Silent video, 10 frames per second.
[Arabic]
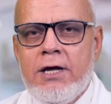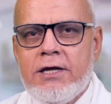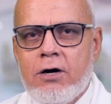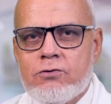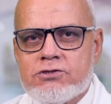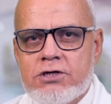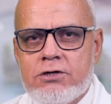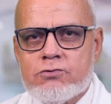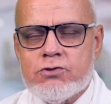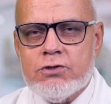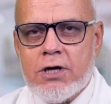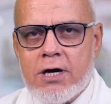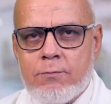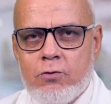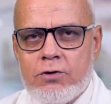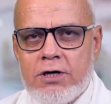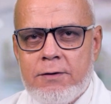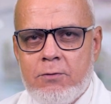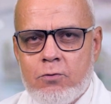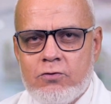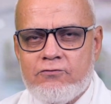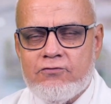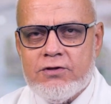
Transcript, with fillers: ياخد ثاني اكسيد الكربون اللي موجود في